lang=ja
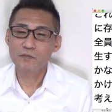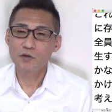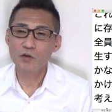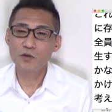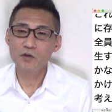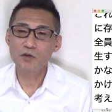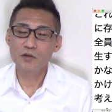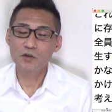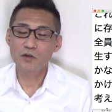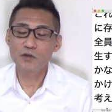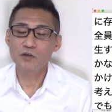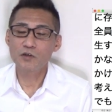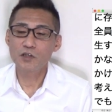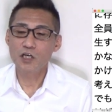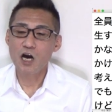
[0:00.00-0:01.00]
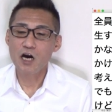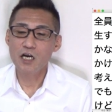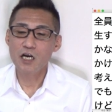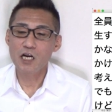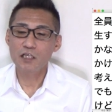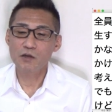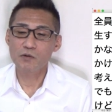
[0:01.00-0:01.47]
というふうに考
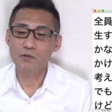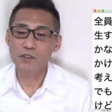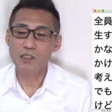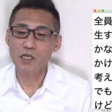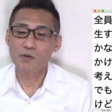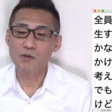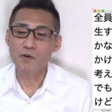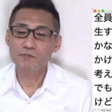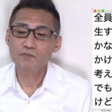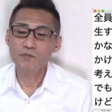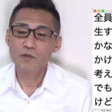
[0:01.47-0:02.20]
えられてるんですけども、